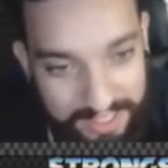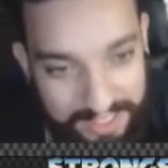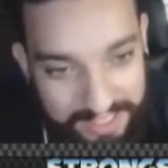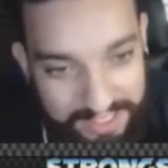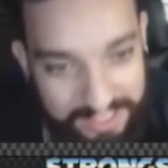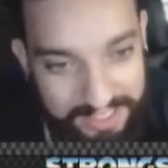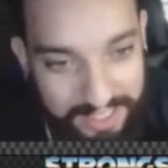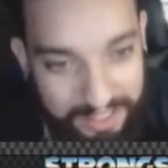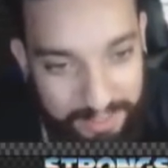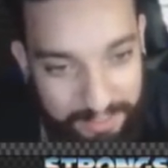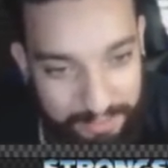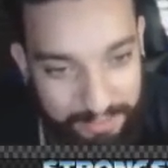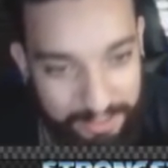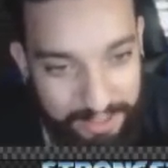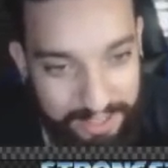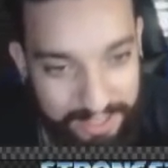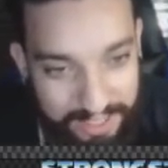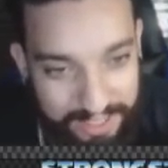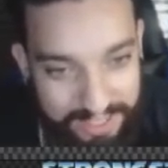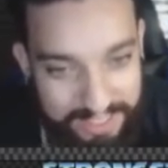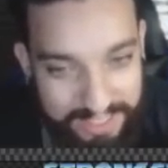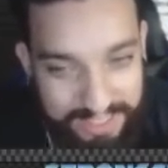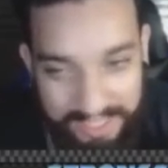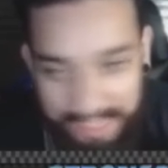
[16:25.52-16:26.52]
da ban,
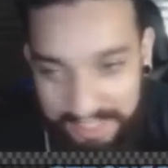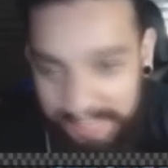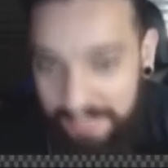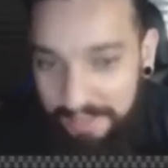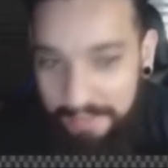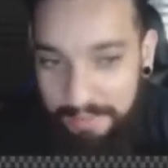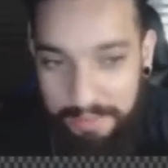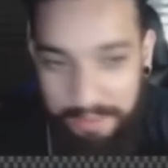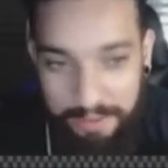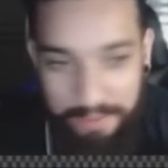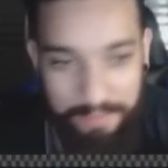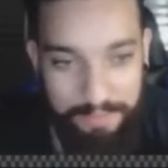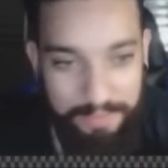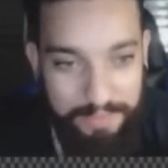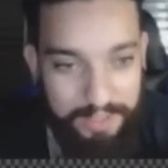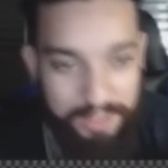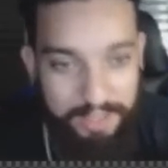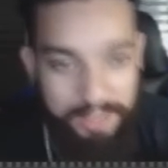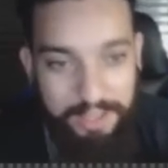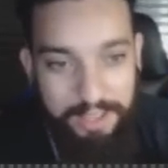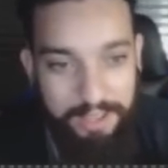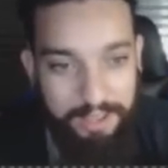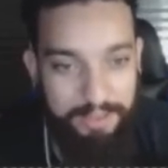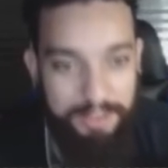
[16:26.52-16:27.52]
hashtag da ban.
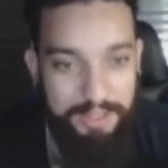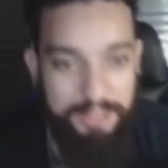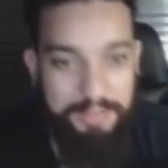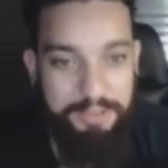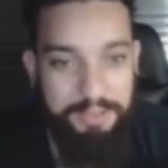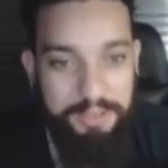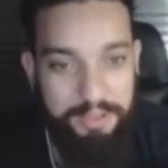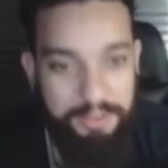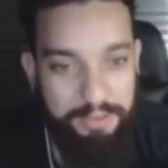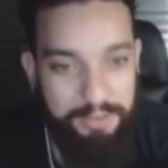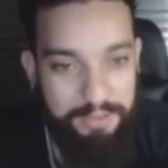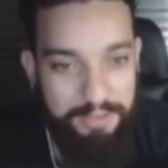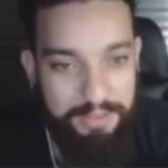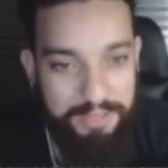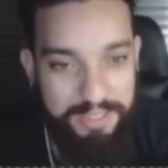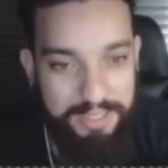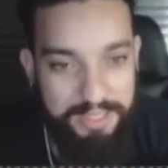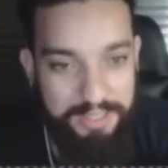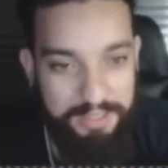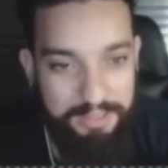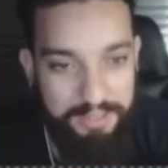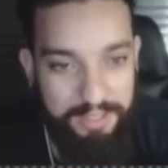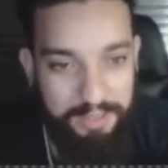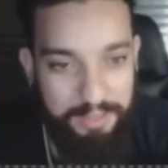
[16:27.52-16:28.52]
Eu acho que eu
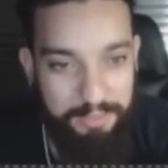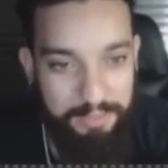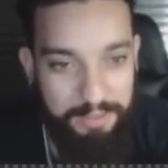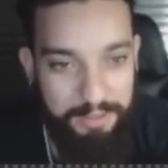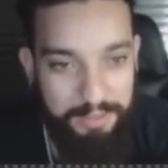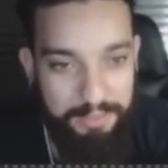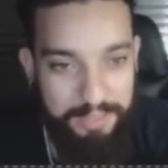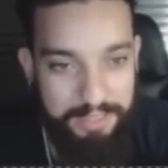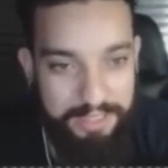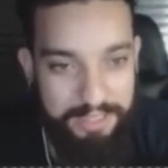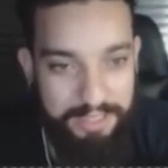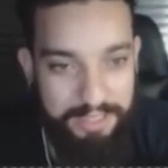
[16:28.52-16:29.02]
consigo dar ban, mas